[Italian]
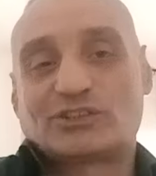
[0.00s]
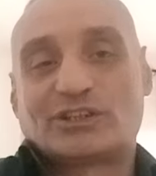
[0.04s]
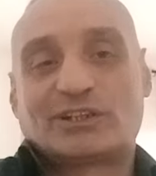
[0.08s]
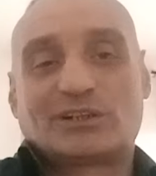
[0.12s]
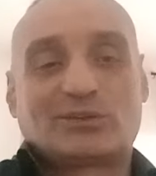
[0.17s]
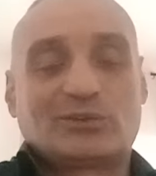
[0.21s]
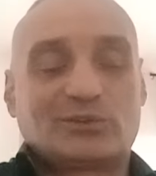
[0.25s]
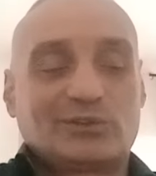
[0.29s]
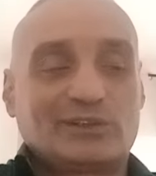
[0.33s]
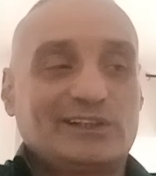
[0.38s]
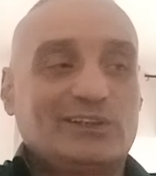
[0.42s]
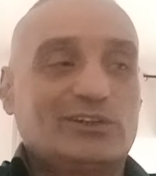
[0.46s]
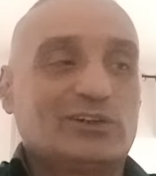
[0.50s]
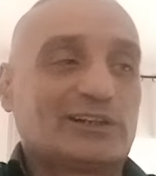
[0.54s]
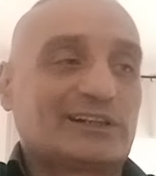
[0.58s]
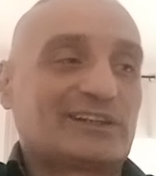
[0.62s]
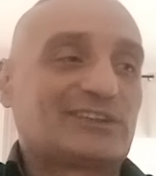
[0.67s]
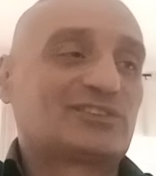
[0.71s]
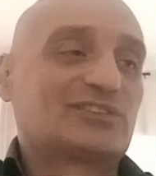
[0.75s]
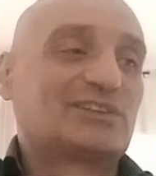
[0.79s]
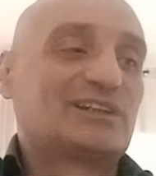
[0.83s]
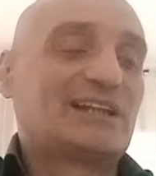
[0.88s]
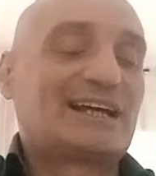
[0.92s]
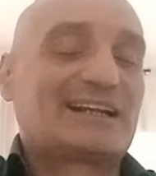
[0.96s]
c'era un
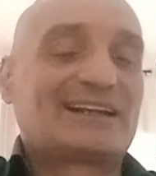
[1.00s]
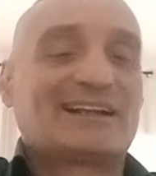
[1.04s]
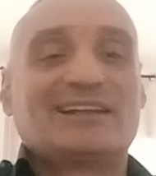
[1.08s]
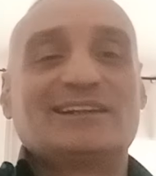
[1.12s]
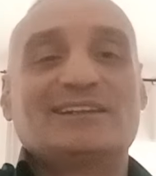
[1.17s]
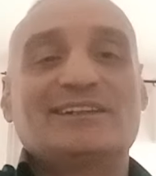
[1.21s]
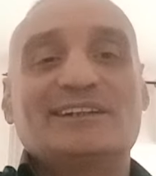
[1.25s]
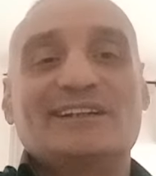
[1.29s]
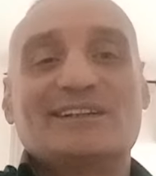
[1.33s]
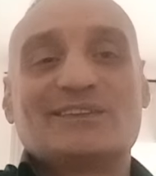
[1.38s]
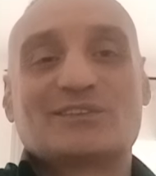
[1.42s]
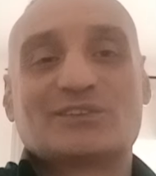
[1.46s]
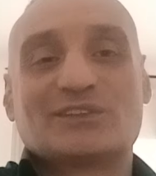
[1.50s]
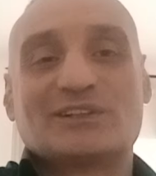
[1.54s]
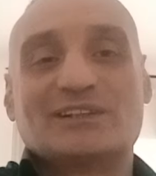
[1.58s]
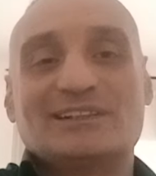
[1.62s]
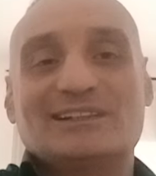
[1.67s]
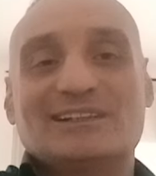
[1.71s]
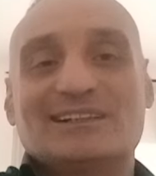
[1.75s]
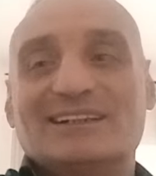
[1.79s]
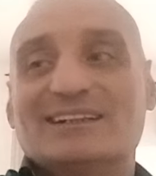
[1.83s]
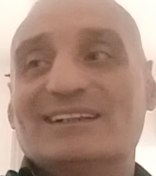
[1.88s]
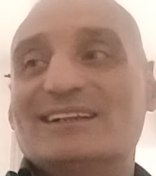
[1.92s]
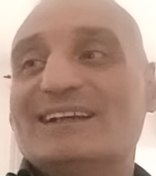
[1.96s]
rigore solare all'inizio
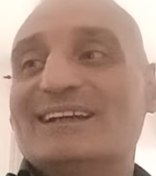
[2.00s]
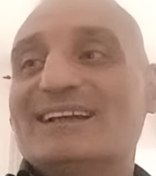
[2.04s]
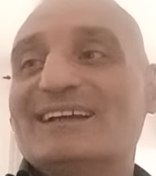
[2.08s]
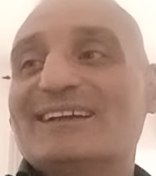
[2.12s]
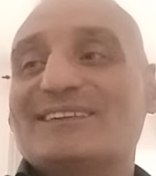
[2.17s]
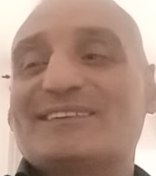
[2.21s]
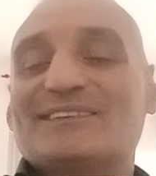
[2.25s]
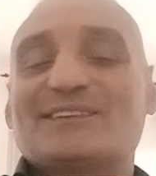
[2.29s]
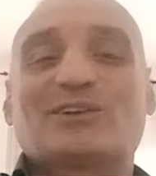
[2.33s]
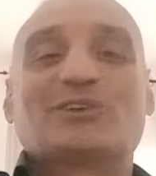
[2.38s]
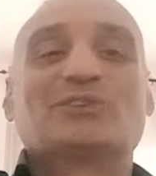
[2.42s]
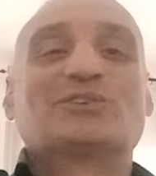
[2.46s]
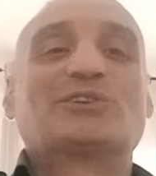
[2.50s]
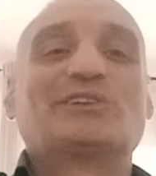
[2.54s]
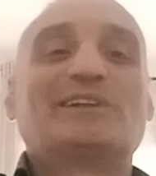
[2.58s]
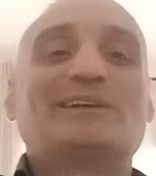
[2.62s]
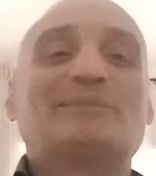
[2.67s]
del secondo